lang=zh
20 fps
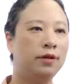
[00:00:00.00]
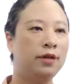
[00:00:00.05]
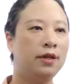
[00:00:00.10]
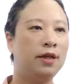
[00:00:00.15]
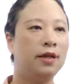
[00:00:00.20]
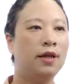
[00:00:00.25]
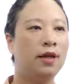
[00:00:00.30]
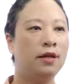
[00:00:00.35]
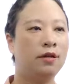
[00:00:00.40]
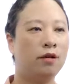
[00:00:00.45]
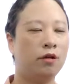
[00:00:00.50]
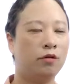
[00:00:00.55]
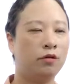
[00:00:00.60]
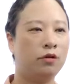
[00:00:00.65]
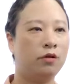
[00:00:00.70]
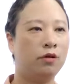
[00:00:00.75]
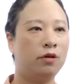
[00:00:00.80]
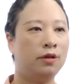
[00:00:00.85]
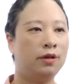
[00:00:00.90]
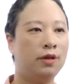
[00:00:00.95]
现代小
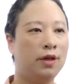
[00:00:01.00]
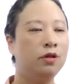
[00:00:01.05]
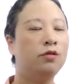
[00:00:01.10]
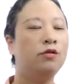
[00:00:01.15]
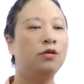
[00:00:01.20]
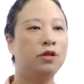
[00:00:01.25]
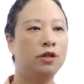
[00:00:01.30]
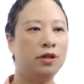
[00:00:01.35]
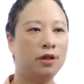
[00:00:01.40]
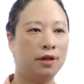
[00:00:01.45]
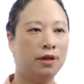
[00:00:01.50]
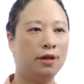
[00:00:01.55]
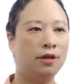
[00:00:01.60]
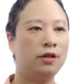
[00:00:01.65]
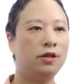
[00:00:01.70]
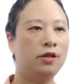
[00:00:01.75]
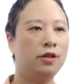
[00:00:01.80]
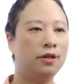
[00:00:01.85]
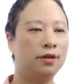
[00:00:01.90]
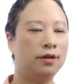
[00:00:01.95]
说也许是合
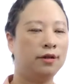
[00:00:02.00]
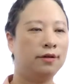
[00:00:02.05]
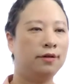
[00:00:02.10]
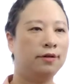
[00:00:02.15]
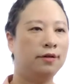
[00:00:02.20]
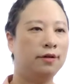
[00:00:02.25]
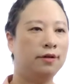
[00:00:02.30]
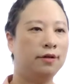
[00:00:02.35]
适的，